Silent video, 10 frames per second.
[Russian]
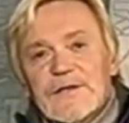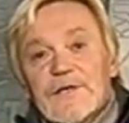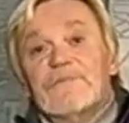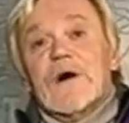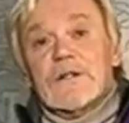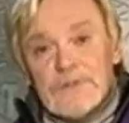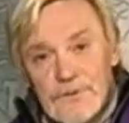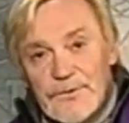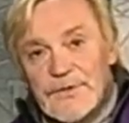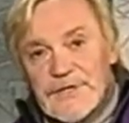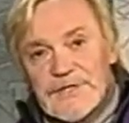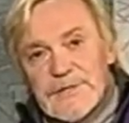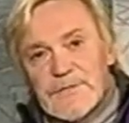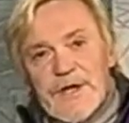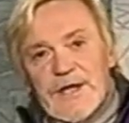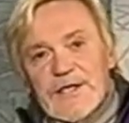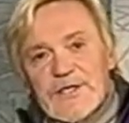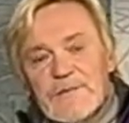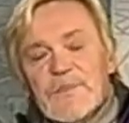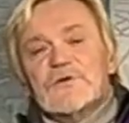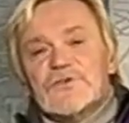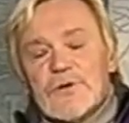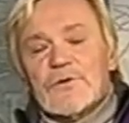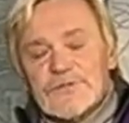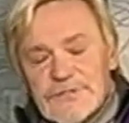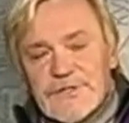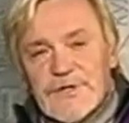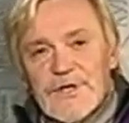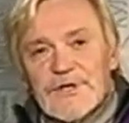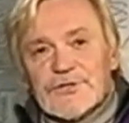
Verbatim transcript: И волнует эти поколения, мне очень хочется,